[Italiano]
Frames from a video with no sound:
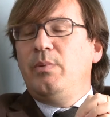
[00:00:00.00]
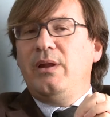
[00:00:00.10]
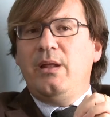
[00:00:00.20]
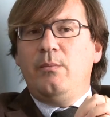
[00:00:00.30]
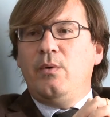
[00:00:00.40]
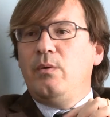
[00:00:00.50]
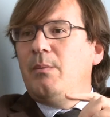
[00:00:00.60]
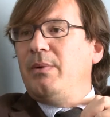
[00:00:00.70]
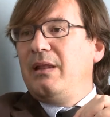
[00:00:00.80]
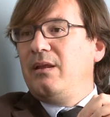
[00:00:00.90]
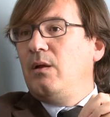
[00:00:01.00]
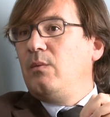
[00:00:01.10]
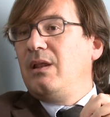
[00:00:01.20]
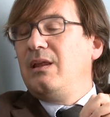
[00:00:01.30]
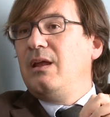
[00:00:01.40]
Palermo è una parte del
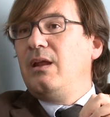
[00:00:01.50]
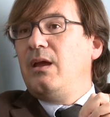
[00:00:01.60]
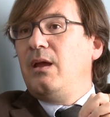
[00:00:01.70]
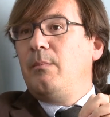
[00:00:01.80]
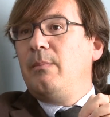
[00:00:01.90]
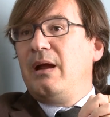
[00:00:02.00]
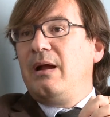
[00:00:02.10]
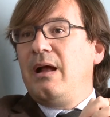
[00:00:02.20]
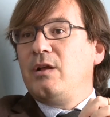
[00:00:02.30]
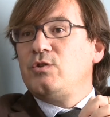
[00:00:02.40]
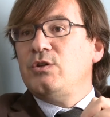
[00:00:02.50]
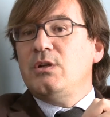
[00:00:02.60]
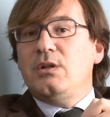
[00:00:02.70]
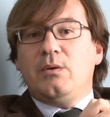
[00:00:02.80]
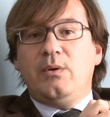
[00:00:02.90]
quartiere Brancaccio,
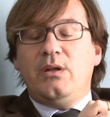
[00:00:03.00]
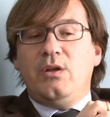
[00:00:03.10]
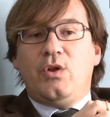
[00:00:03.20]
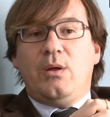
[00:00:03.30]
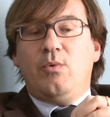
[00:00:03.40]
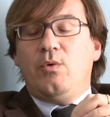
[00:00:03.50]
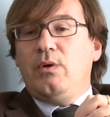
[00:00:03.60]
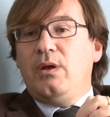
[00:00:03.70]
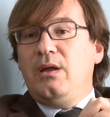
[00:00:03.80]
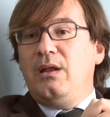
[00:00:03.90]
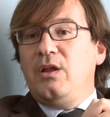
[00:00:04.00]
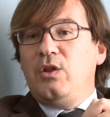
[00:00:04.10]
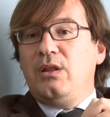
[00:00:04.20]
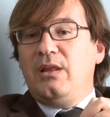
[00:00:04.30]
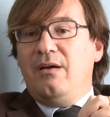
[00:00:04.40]
quindi diciamo, eh, la
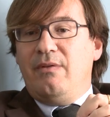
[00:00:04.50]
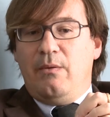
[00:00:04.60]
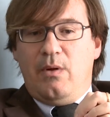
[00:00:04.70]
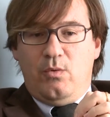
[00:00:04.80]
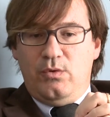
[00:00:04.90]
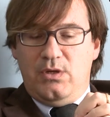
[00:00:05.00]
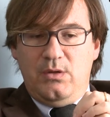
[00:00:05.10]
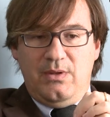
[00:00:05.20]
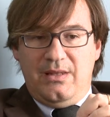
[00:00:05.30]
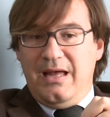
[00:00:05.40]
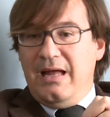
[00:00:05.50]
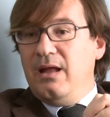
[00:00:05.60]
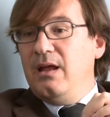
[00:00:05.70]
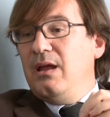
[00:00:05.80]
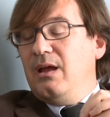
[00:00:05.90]
città avrà una
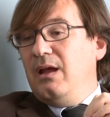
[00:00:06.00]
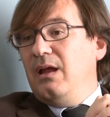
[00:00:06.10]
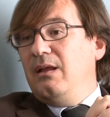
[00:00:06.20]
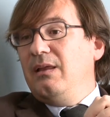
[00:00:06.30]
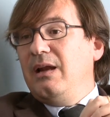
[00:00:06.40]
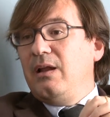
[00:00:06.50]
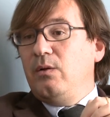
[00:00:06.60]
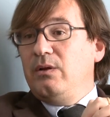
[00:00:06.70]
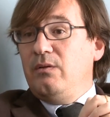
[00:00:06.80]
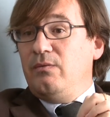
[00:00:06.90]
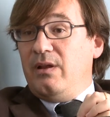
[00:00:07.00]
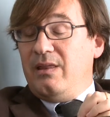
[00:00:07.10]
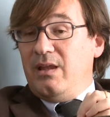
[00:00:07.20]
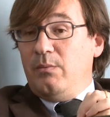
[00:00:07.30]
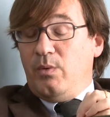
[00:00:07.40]
continuità eh, nella raccolta
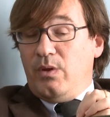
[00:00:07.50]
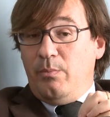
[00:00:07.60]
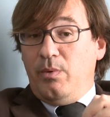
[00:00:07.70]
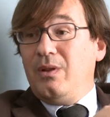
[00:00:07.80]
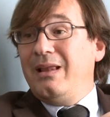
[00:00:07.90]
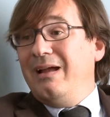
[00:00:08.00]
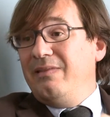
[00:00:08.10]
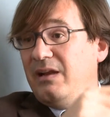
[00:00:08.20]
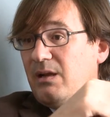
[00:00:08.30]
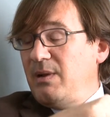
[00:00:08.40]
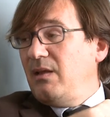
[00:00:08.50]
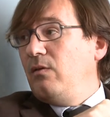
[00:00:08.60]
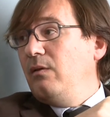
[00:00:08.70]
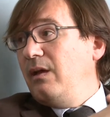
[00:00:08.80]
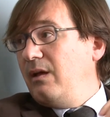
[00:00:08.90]
differenziata porta a porta e
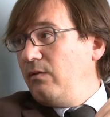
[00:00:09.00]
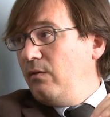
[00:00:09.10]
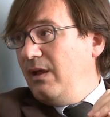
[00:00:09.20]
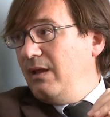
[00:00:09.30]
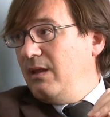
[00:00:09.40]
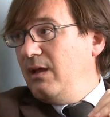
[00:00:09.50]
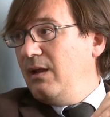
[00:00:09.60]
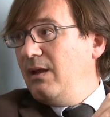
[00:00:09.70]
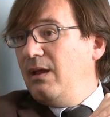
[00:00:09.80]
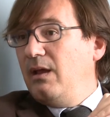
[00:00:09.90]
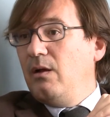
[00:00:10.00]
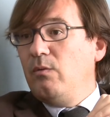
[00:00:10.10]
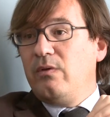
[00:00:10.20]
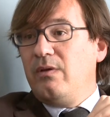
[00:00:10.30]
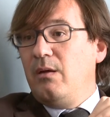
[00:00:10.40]
nell'eliminazione dei cassonetti che ne
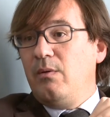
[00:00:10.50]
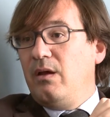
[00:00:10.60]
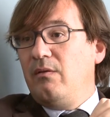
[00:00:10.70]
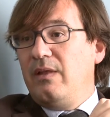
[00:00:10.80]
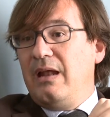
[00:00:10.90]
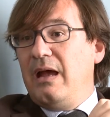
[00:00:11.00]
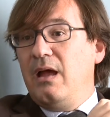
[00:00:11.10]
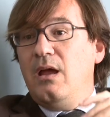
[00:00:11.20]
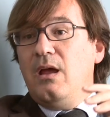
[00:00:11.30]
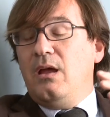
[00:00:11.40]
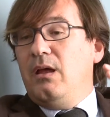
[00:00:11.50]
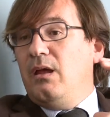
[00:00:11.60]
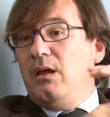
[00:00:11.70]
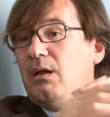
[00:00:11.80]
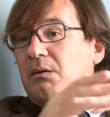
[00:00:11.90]
consegue, che andrà
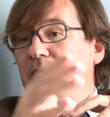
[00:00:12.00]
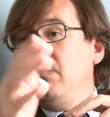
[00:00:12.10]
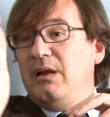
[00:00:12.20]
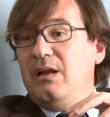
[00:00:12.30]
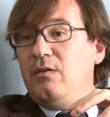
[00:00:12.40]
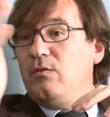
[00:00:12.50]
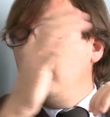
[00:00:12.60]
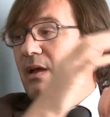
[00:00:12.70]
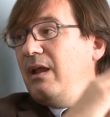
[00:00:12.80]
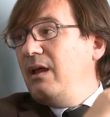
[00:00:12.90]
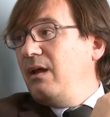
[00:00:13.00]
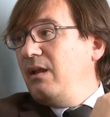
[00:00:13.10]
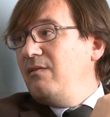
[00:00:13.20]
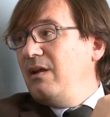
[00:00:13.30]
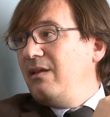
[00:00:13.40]
eh, dall'inizio di
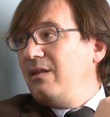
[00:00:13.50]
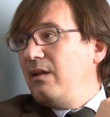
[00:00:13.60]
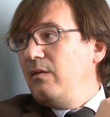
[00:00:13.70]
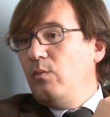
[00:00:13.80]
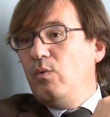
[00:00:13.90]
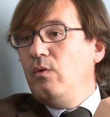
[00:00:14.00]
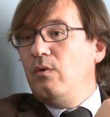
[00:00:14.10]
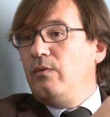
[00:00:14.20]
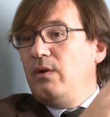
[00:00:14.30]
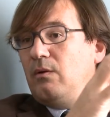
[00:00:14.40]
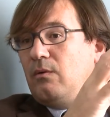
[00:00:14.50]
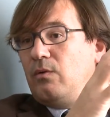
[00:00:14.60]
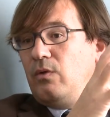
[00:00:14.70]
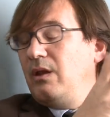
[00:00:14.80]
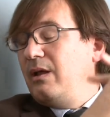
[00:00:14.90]
Viale, di Viale Strasburgo
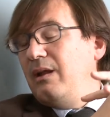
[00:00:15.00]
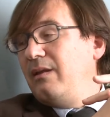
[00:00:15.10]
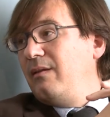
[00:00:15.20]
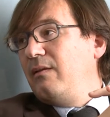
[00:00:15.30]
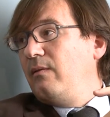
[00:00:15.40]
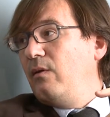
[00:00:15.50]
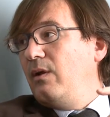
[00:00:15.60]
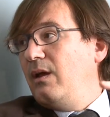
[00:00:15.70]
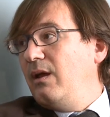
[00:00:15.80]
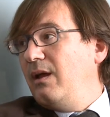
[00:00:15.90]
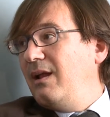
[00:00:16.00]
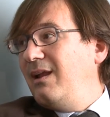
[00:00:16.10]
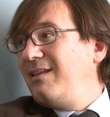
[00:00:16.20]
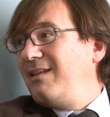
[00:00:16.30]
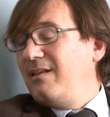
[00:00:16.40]
fino circa alla stazione,
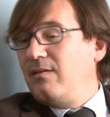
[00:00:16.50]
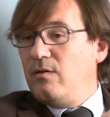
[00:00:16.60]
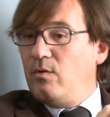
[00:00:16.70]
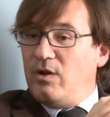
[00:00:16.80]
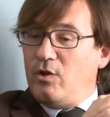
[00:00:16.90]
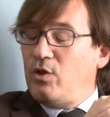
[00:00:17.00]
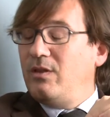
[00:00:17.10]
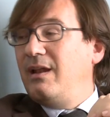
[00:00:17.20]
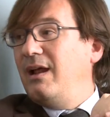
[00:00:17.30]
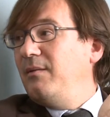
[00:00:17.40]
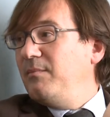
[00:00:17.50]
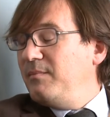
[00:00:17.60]
alla stazione centrale.